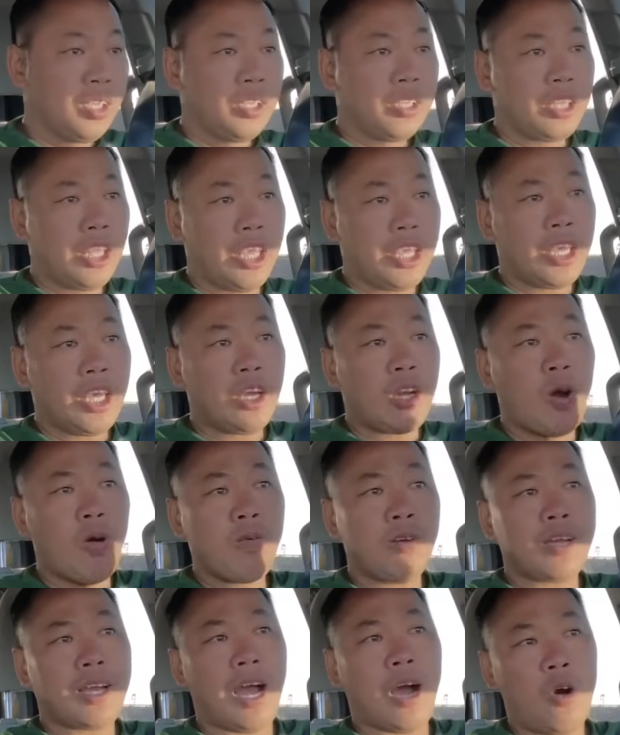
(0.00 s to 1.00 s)
thì cái khúc
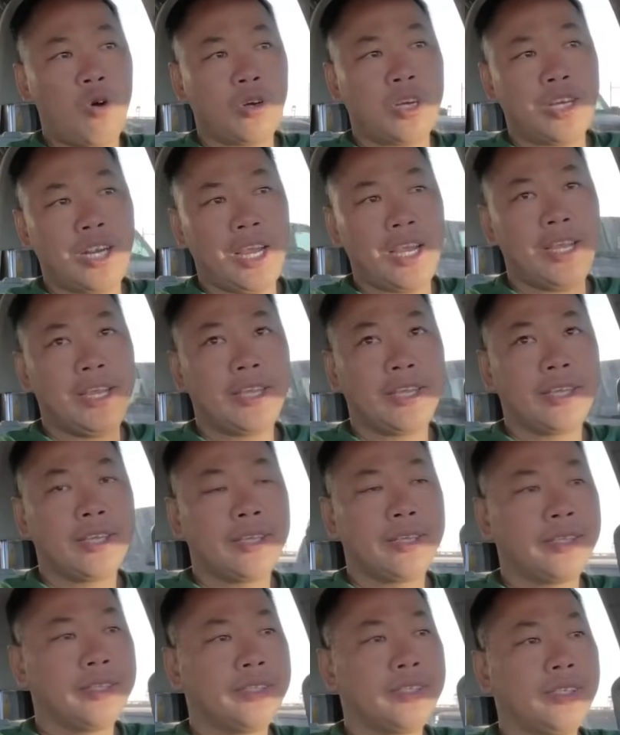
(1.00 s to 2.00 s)
cầu này đây
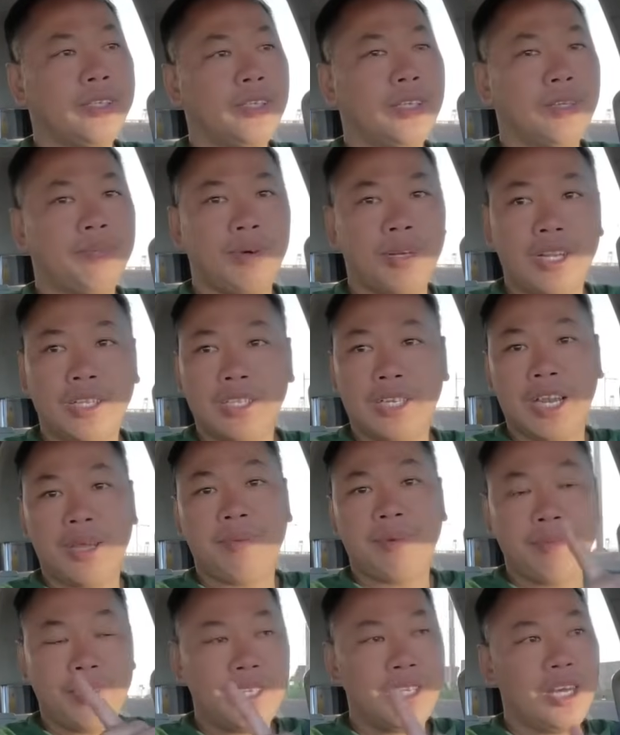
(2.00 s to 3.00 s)
mà đi tới đây
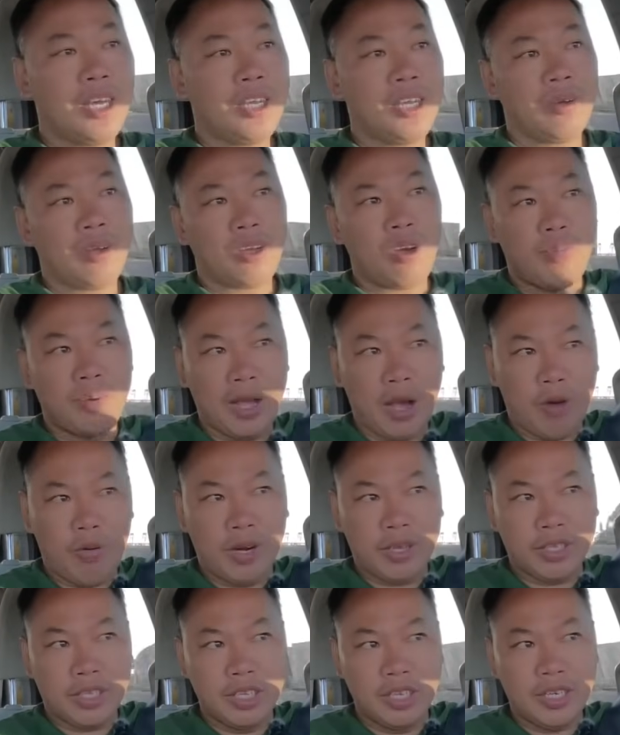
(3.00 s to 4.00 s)
mình mới nhớ ra khúc cầu
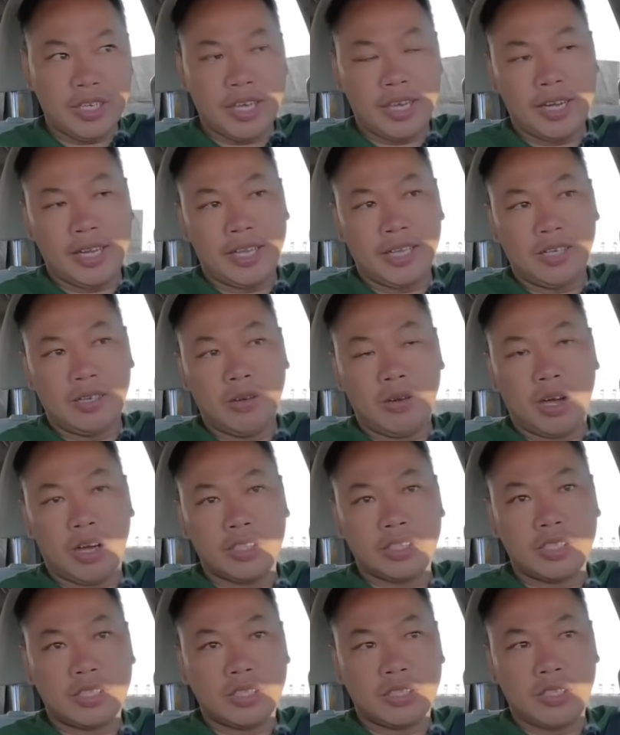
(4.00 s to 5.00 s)
đằng trước đây nè lúc
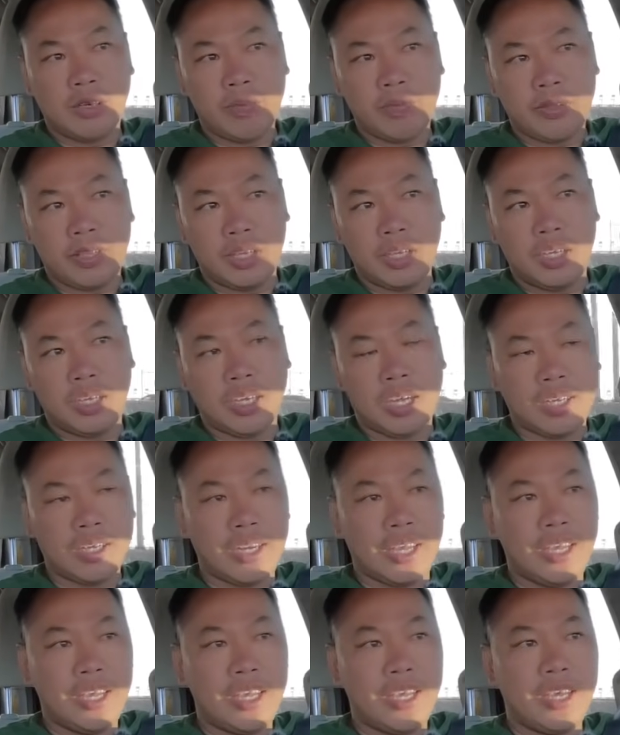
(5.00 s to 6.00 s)
hồi lúc chưa cách
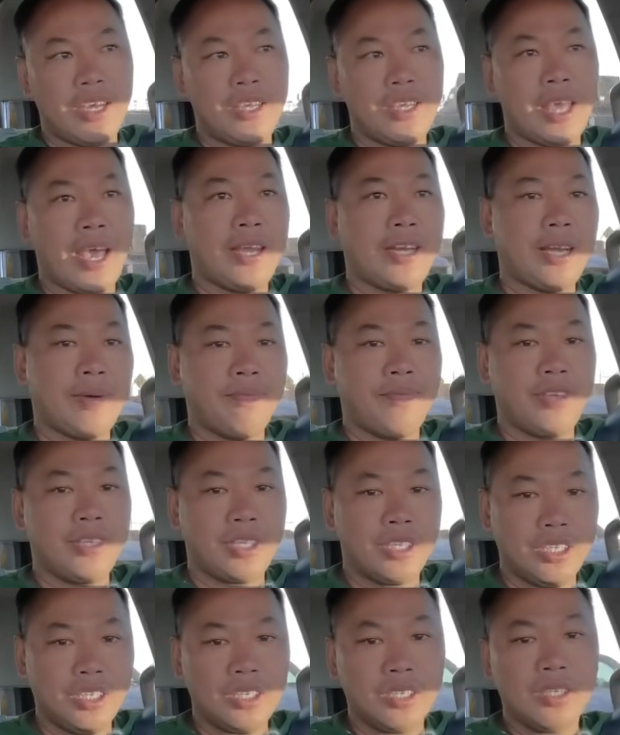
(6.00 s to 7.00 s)
đây ờ, vài năm về
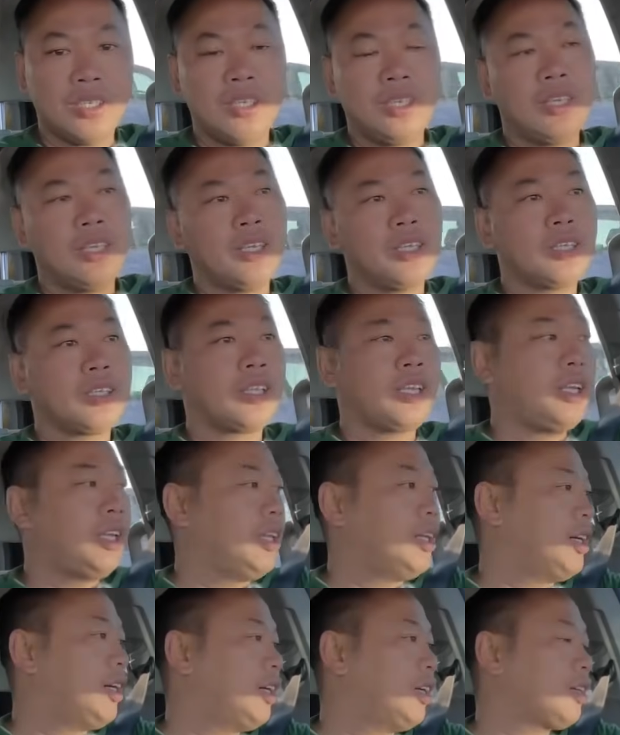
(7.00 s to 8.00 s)
trước
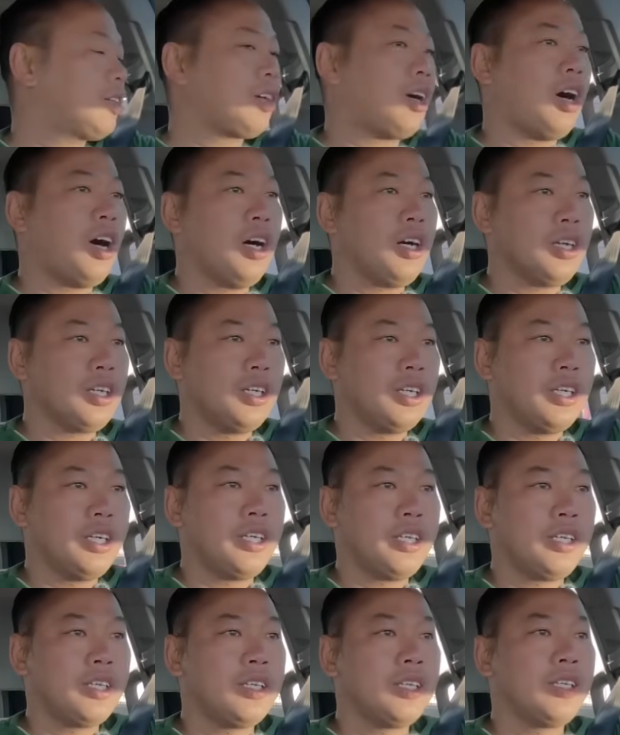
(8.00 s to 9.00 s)
thì ờ, có người